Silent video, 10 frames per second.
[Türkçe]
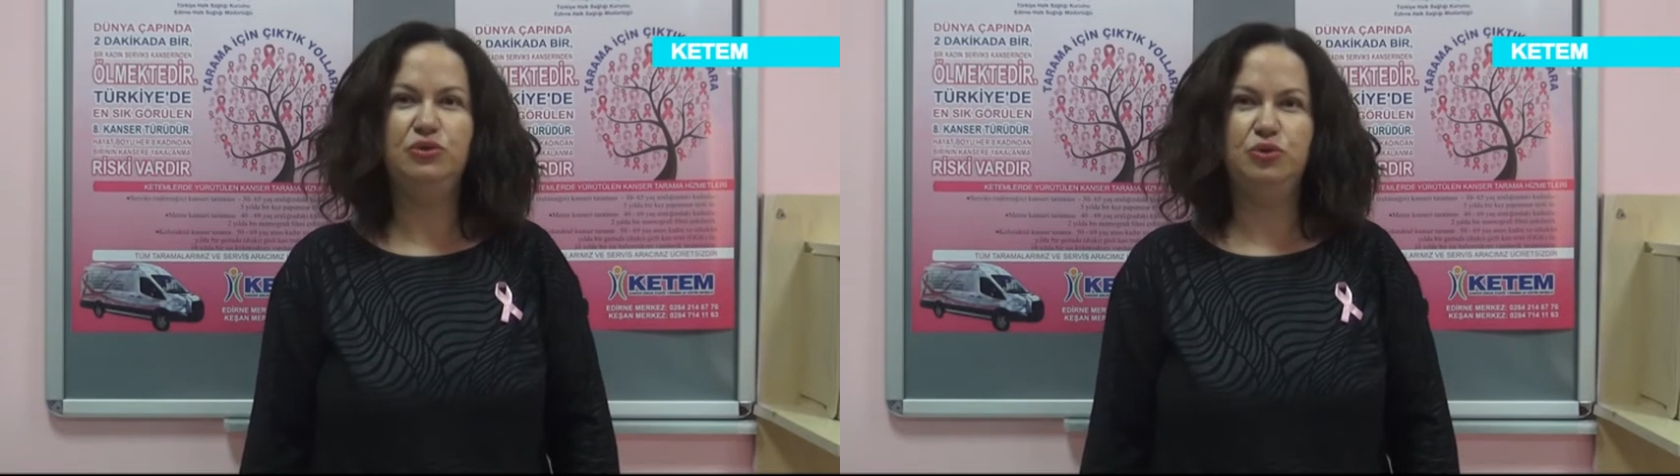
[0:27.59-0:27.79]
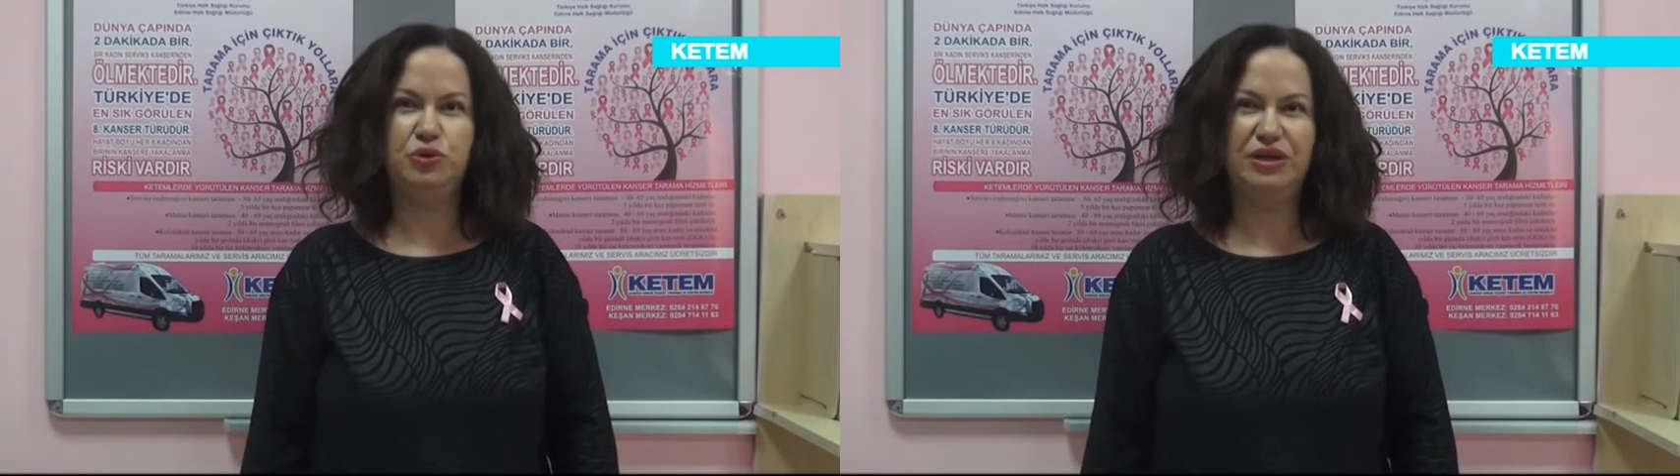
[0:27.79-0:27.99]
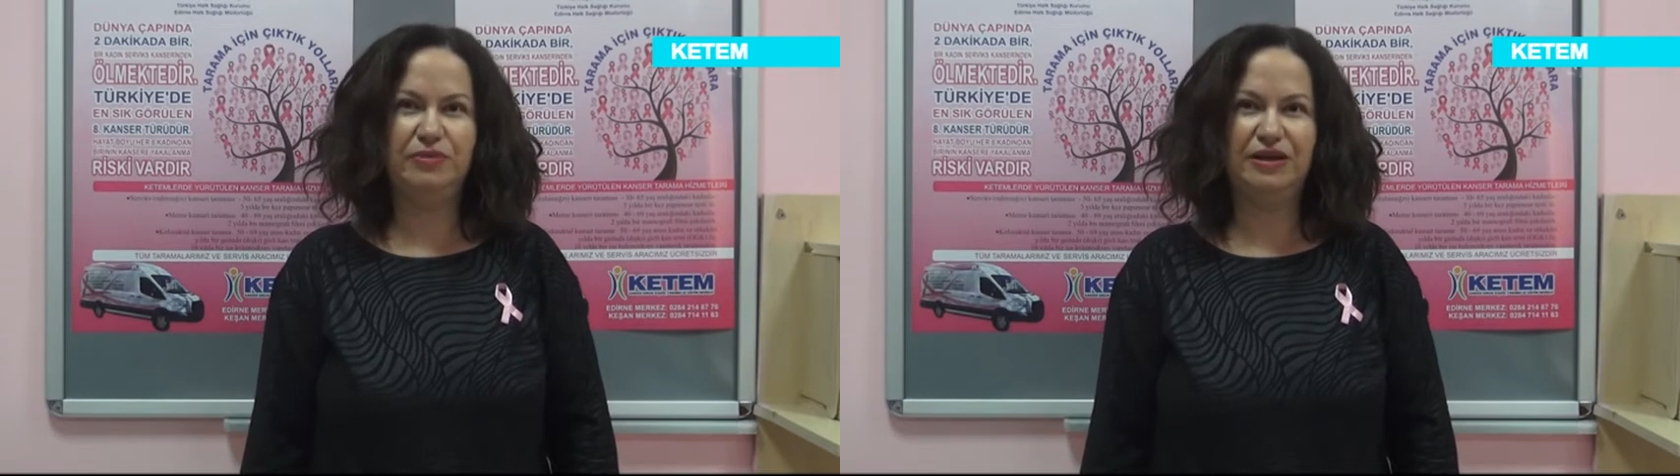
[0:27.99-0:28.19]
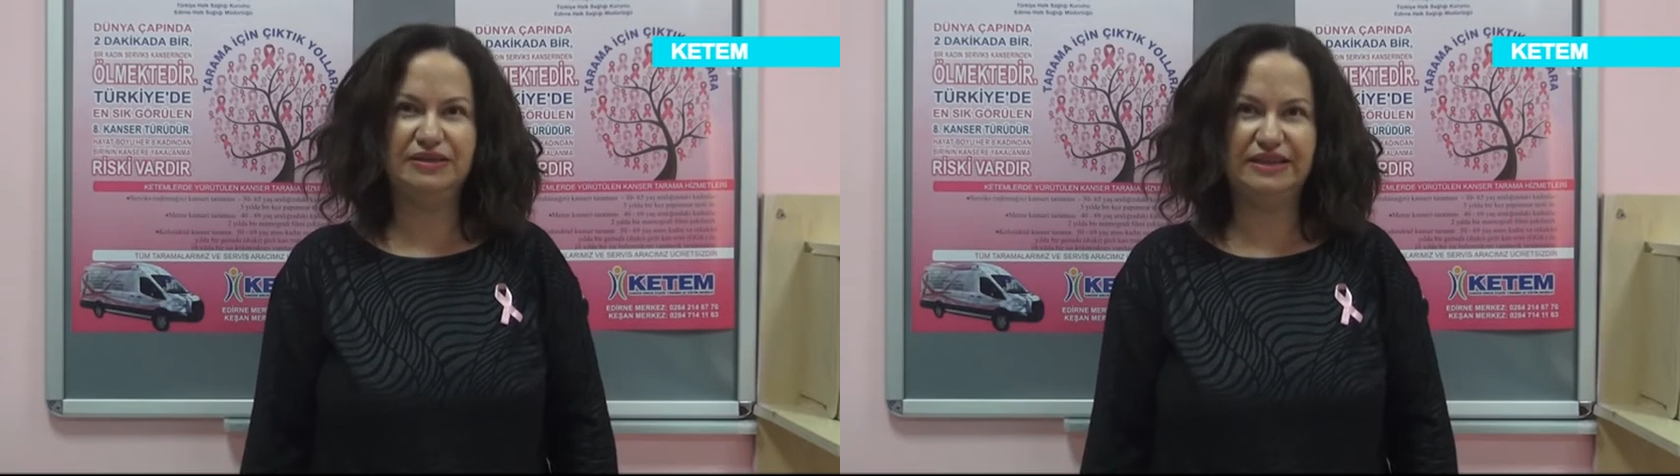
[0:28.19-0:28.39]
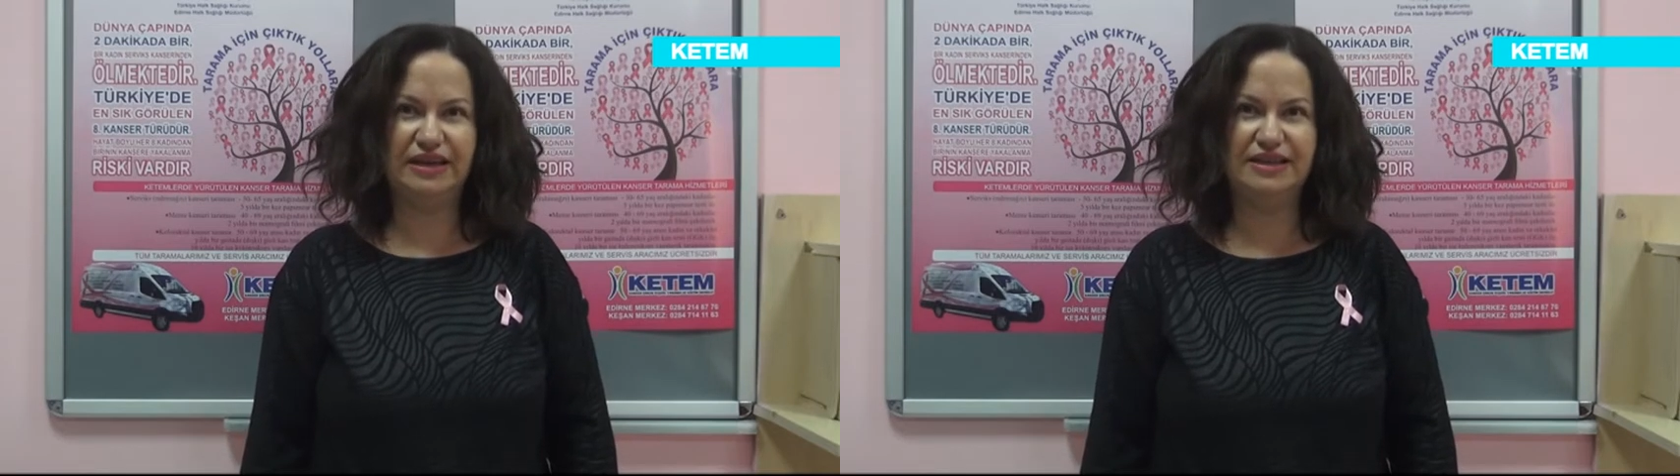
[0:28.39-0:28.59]
tütüne
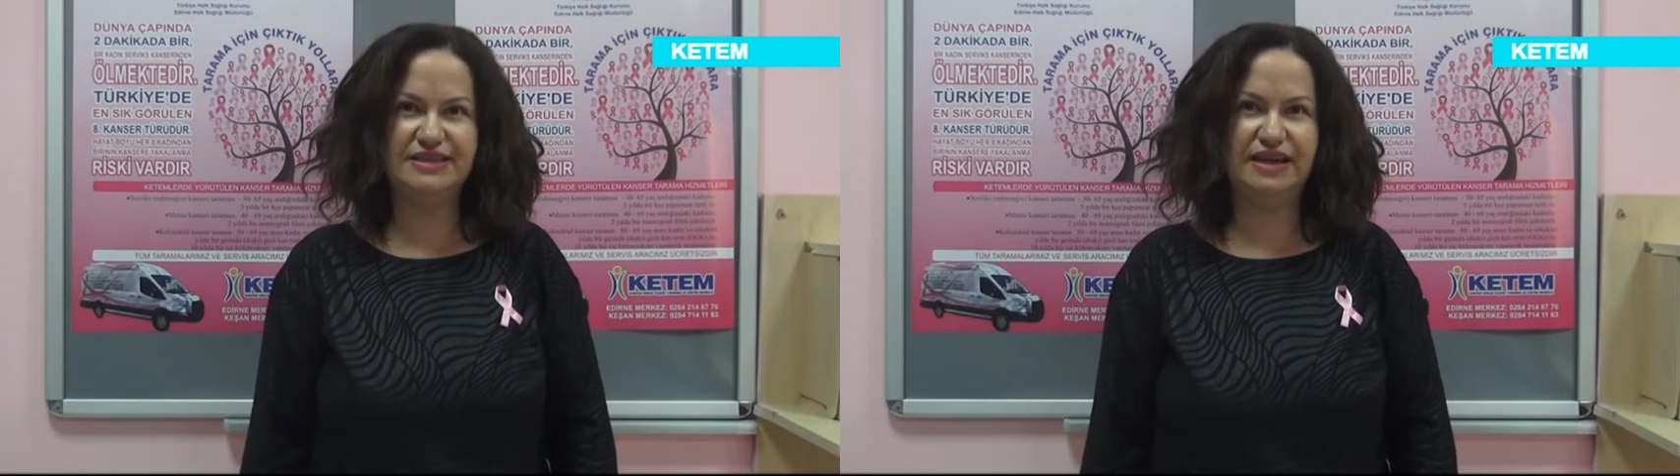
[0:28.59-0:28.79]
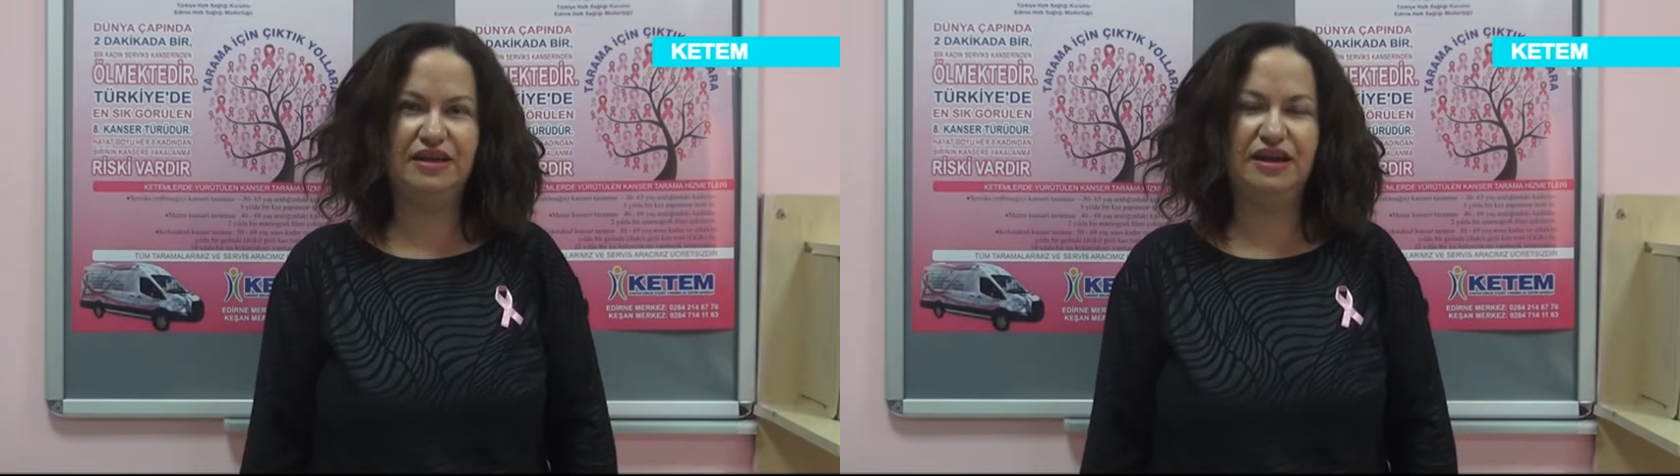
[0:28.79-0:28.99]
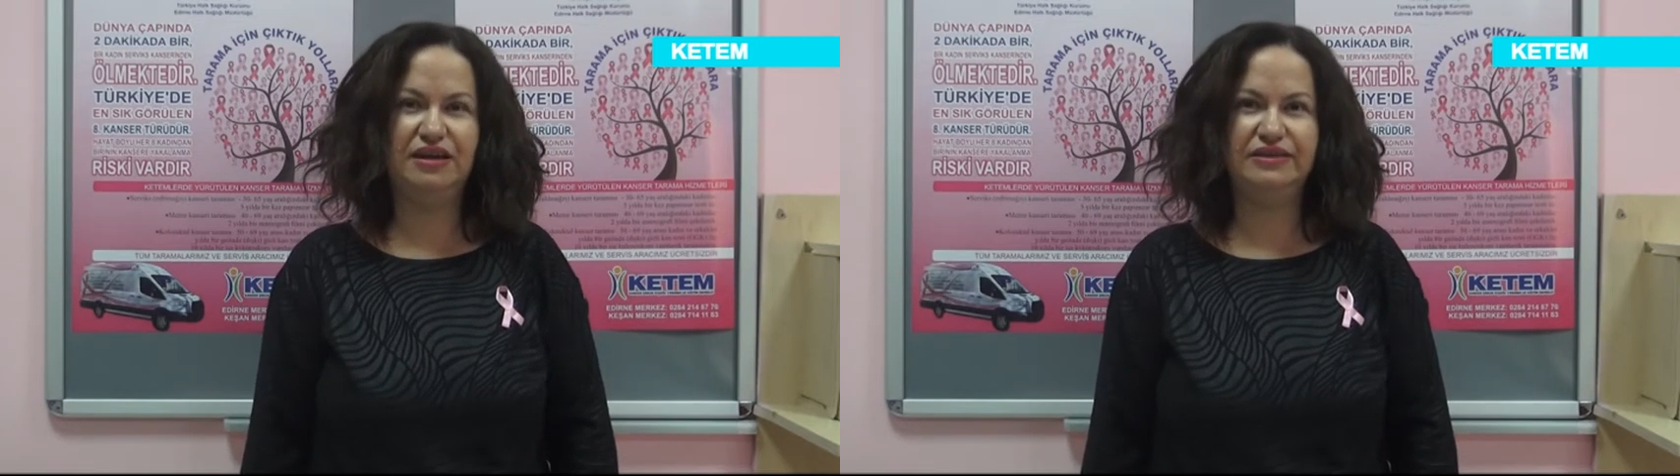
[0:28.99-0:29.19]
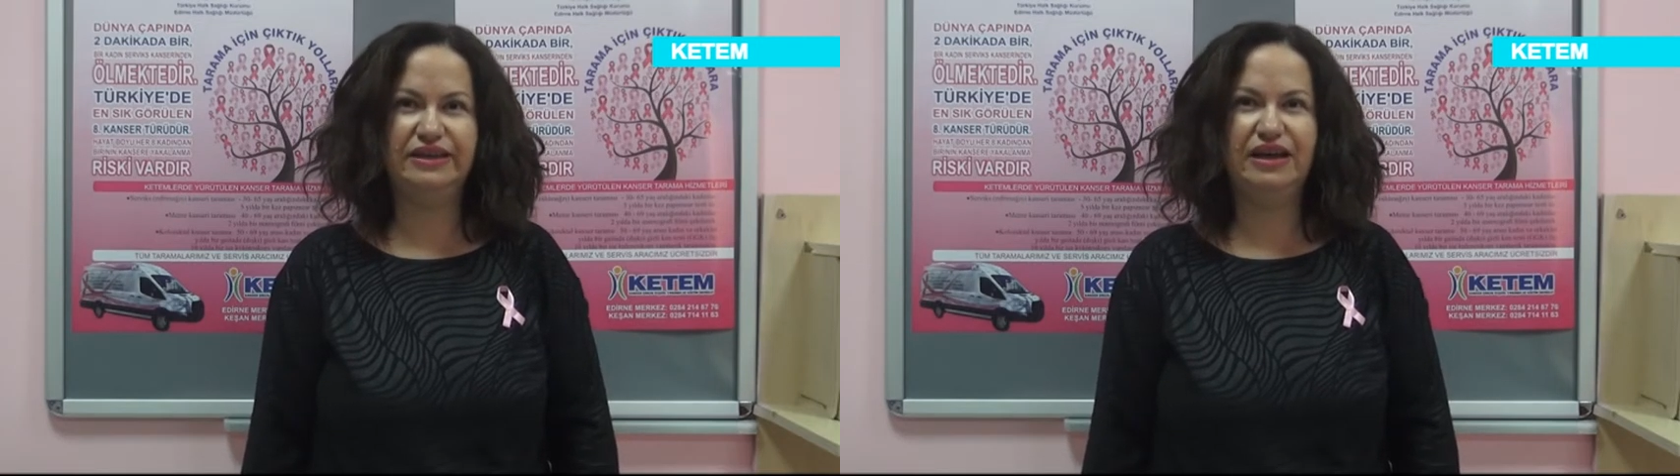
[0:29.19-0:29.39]
bağlı kanserler de